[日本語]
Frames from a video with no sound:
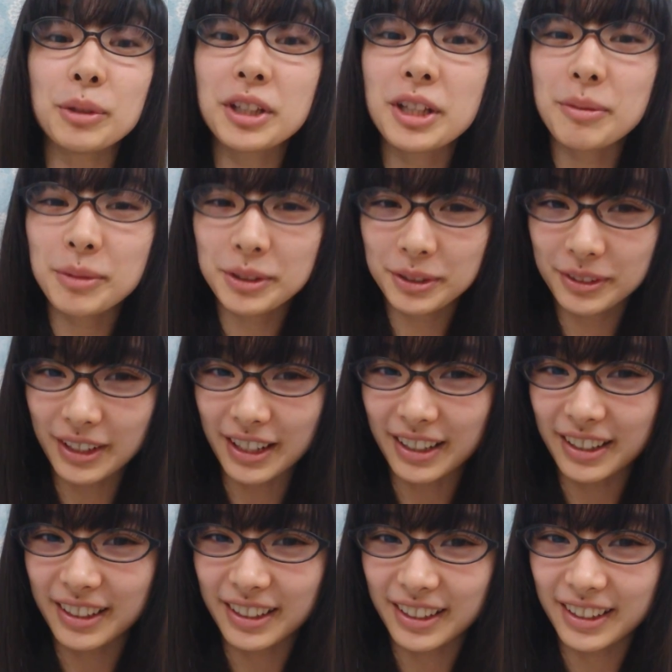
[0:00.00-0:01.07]
テモデモと
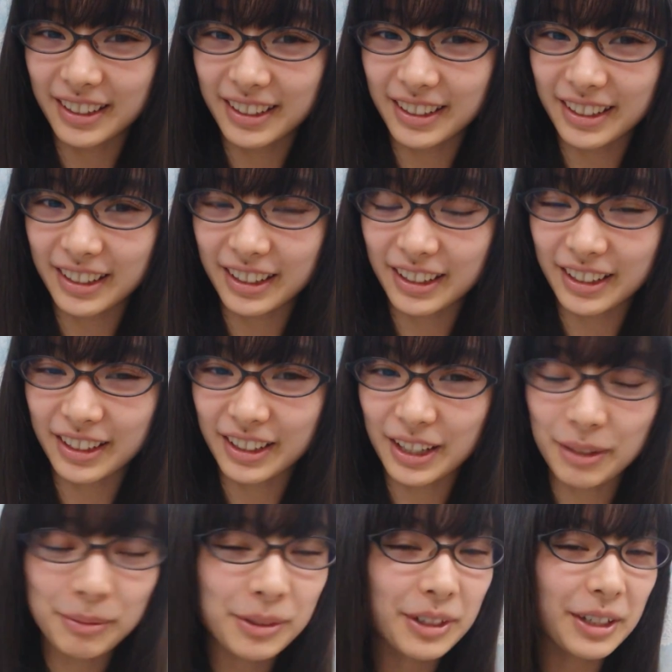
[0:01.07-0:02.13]
か、
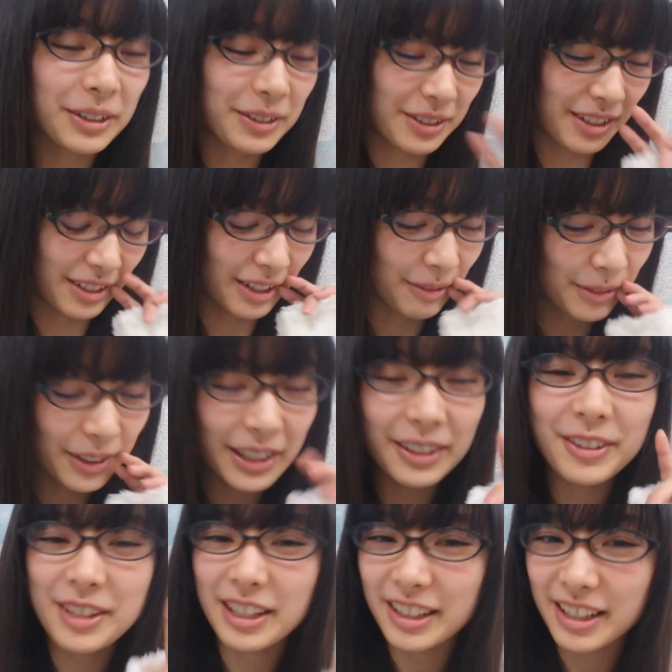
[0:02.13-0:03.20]
アボカドで、
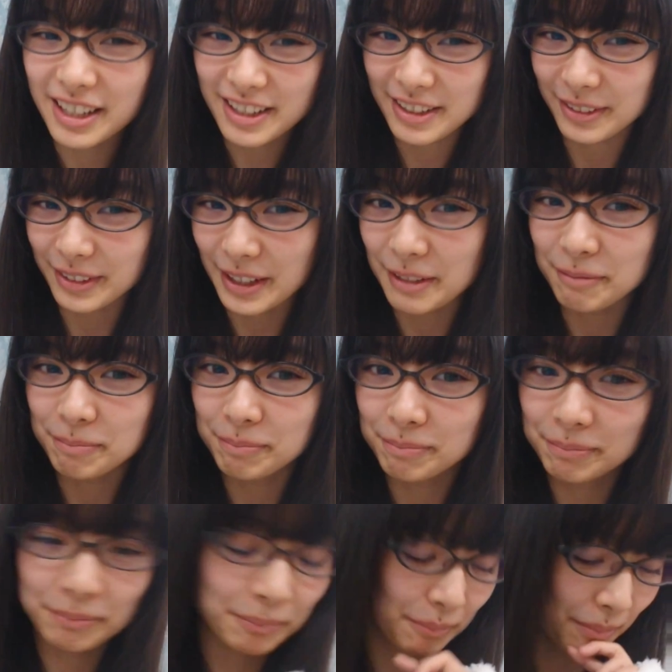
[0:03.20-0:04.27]
アボカドじゃねえしとか、
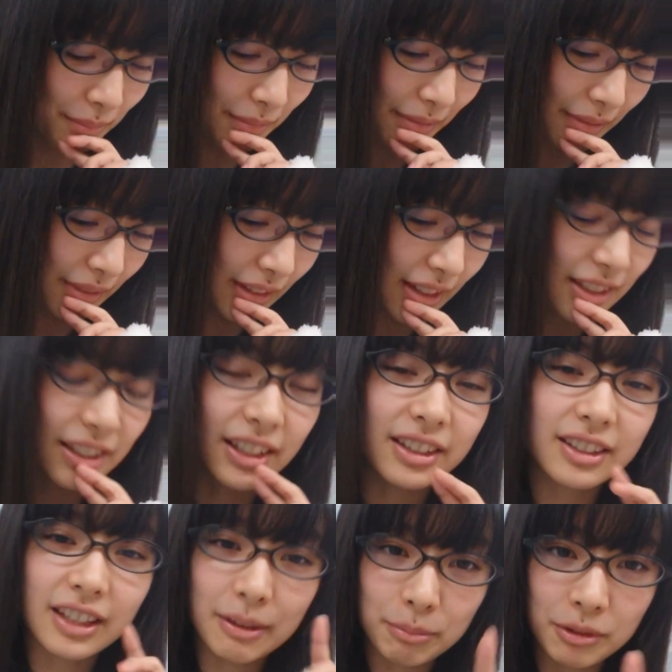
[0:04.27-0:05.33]

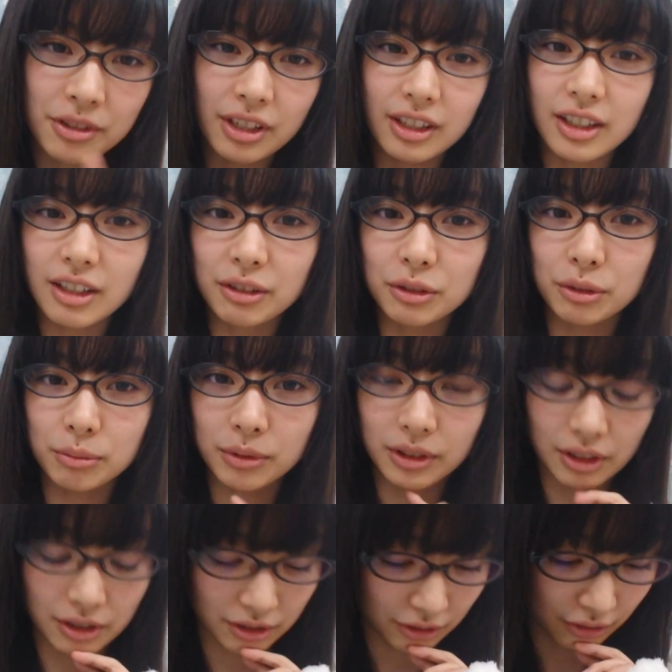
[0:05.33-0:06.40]
絶対ポンちゃん似合うと
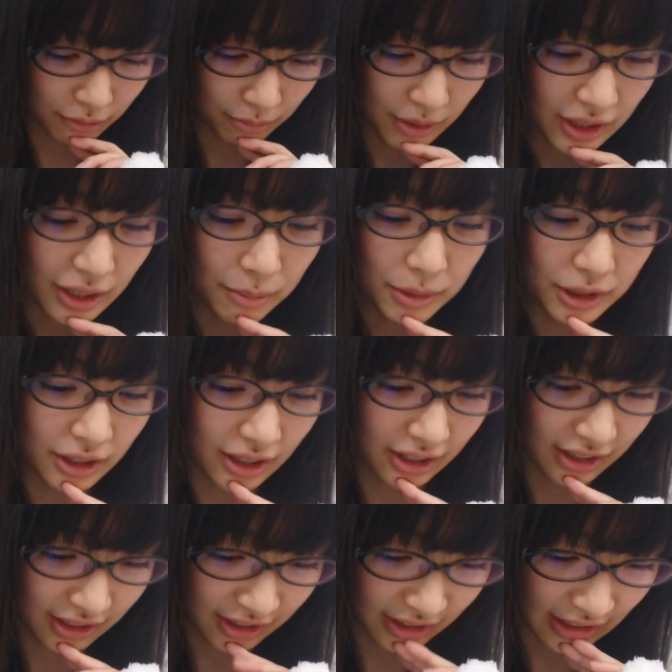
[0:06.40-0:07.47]
思うんですよ。見てみた
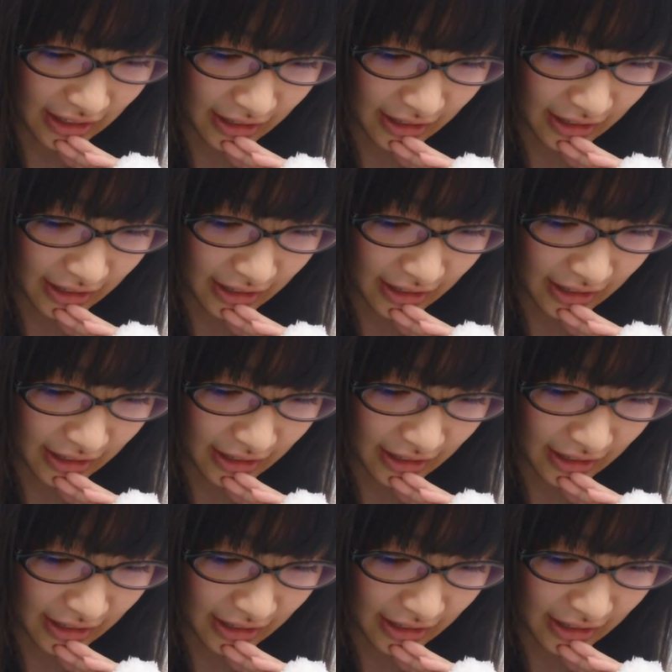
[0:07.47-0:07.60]
いです